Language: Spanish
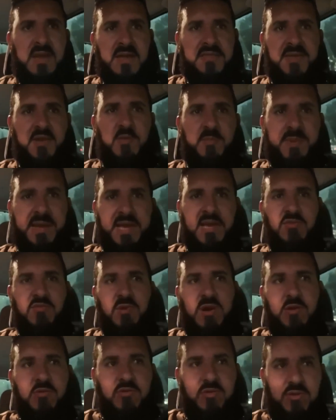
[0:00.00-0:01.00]
hacer un
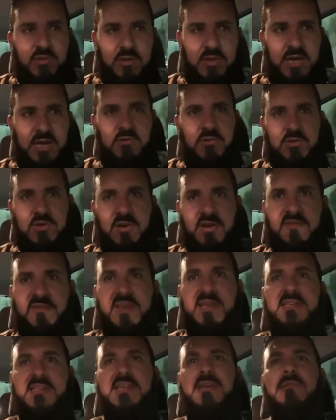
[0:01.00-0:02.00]
pequeño audio,
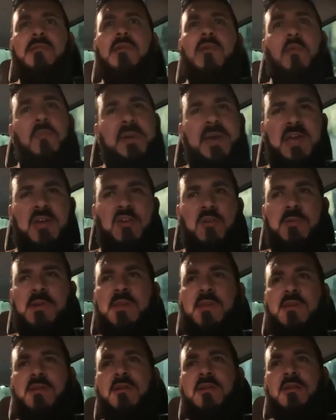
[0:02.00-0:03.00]
reflexivo, un pequeño
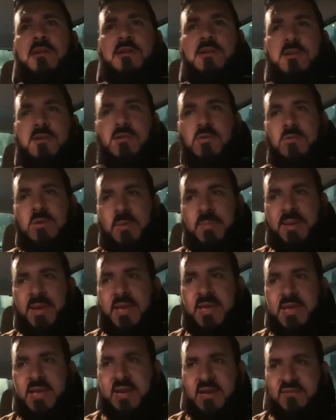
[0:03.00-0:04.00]
vídeo, con una
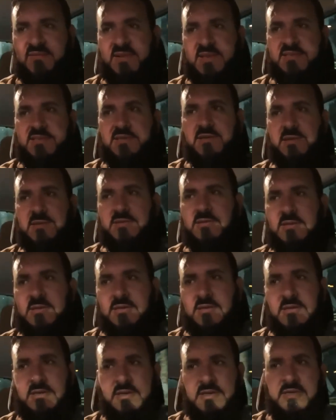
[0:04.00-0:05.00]
pequeña reflexión.
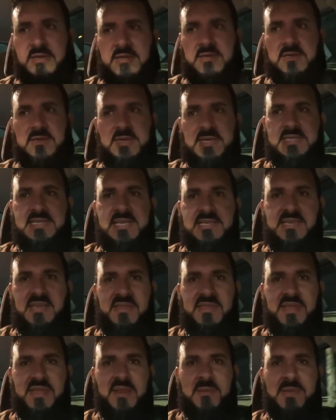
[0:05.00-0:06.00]
Y es que
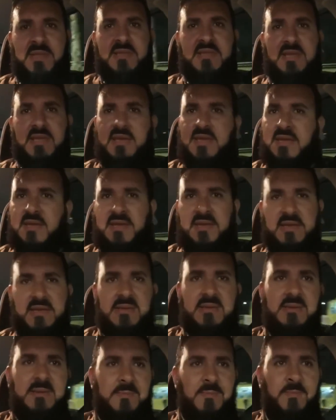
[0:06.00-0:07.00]

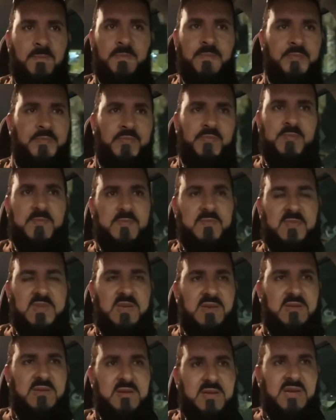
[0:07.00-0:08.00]
sinceramente
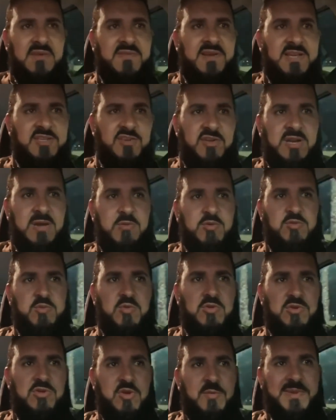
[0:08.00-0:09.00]
reflexionamos
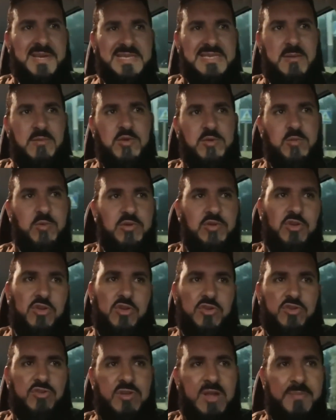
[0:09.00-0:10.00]
mucho, pensamos mucho.
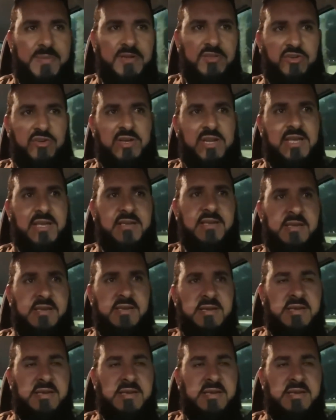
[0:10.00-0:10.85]
Yo soy una persona